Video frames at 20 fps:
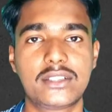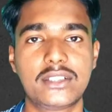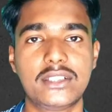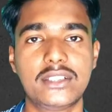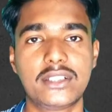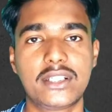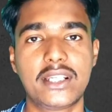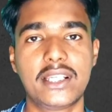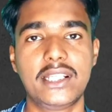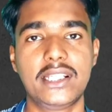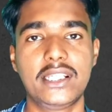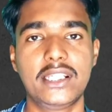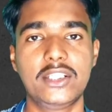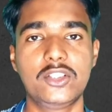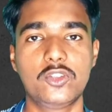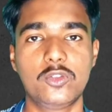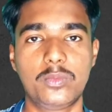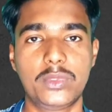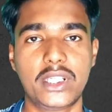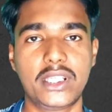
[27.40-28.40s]
चीज़ के लिए
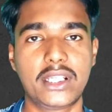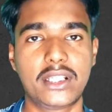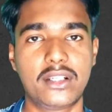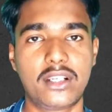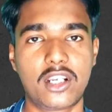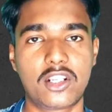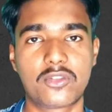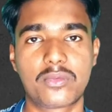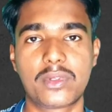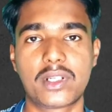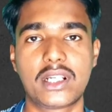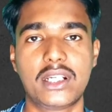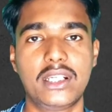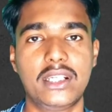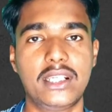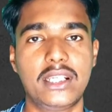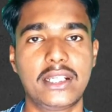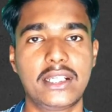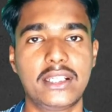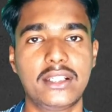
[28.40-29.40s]
यू ट्रांसफ़र
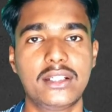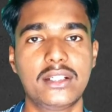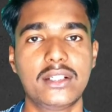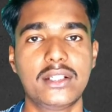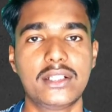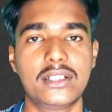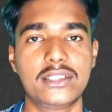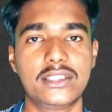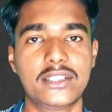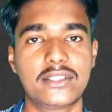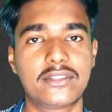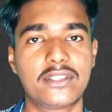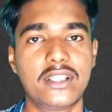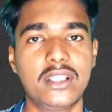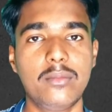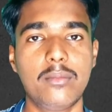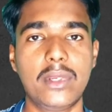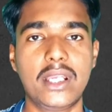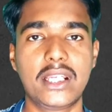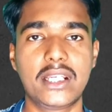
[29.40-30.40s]
करने लगे जिससे
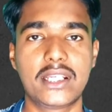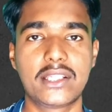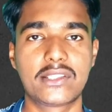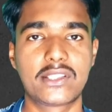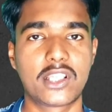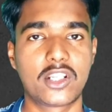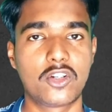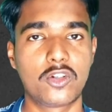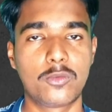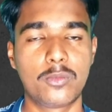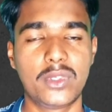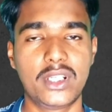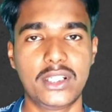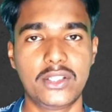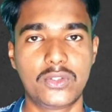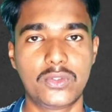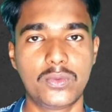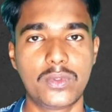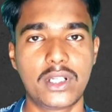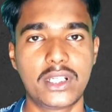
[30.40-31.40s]
बैंक के सर्वर में
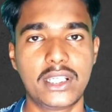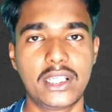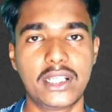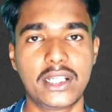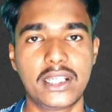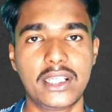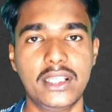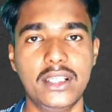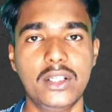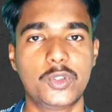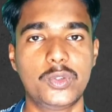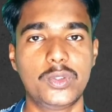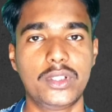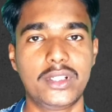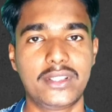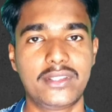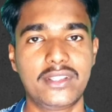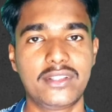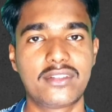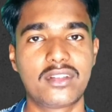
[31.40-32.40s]
इशू आने लगे तो
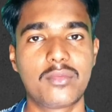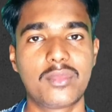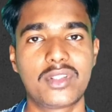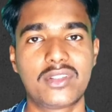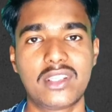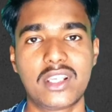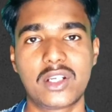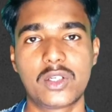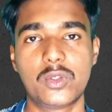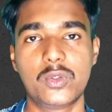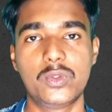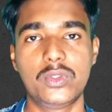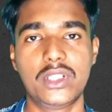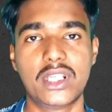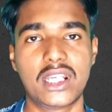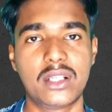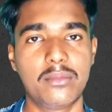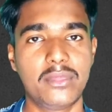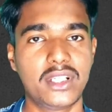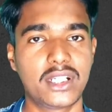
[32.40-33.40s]
इसी समस्या को
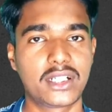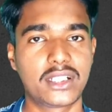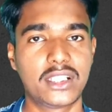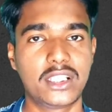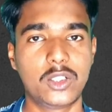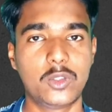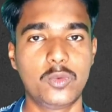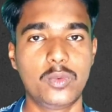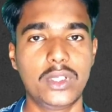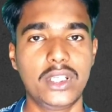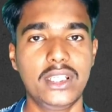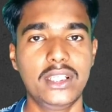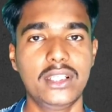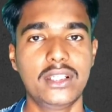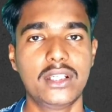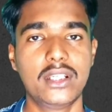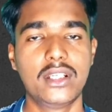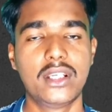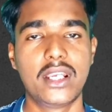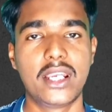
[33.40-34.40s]
ध्यान में रखते हुए
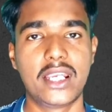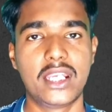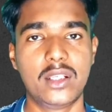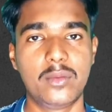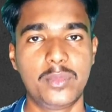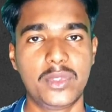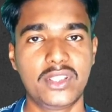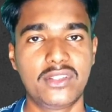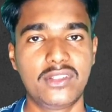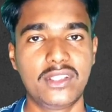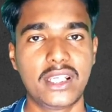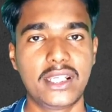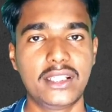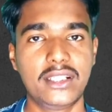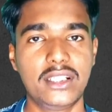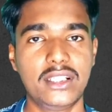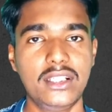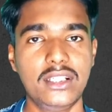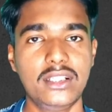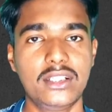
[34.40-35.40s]
एनपीसीआई
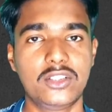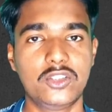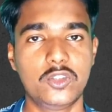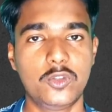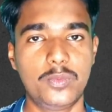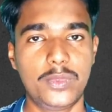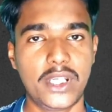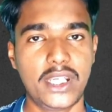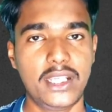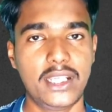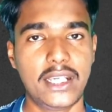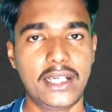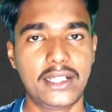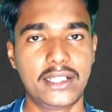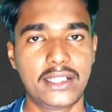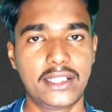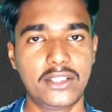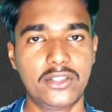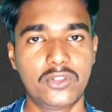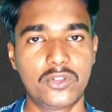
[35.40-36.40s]
ने यूपीआई लाइट
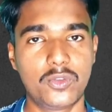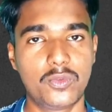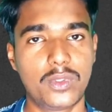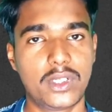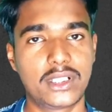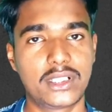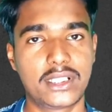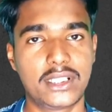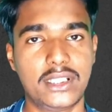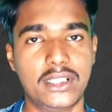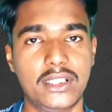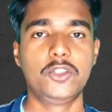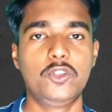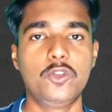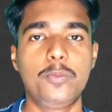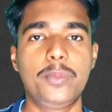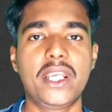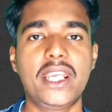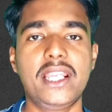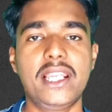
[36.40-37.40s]
की शुरुआत की
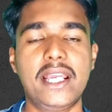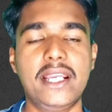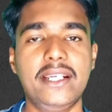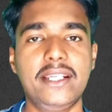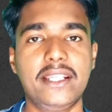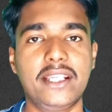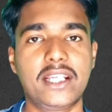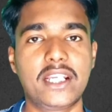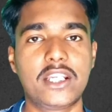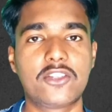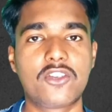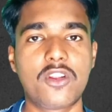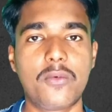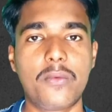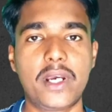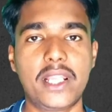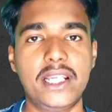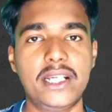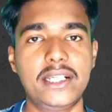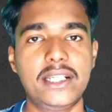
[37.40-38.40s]
यूपीआई लाइट एक ऐसा
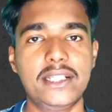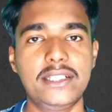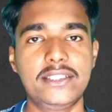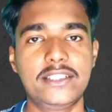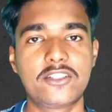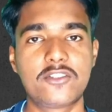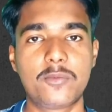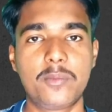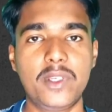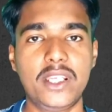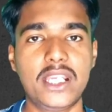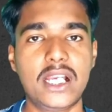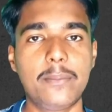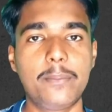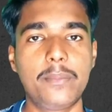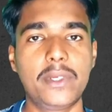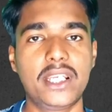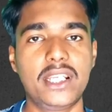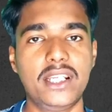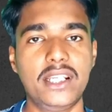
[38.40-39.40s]
वॉलेट है जिसमें आप
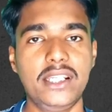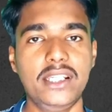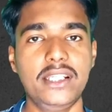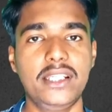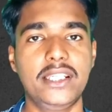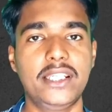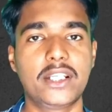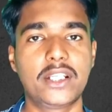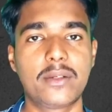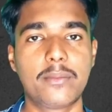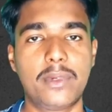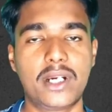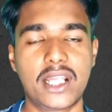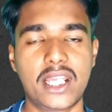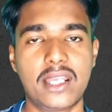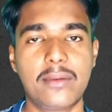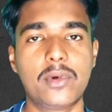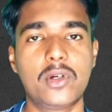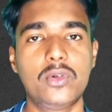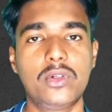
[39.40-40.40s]
पहले एक बड़ा
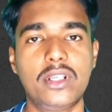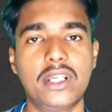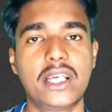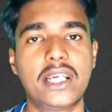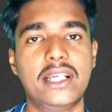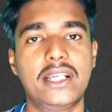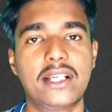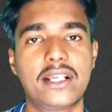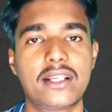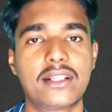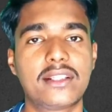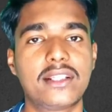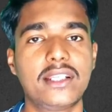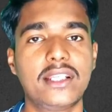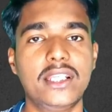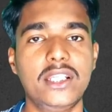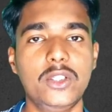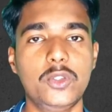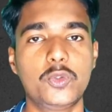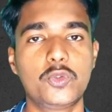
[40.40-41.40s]
अमाउंट ऐड करते हैं
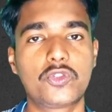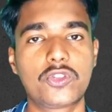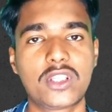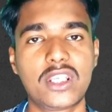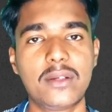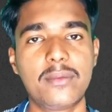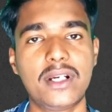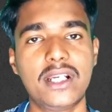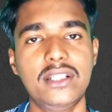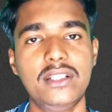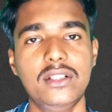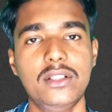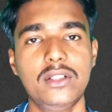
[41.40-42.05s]
उसके बाद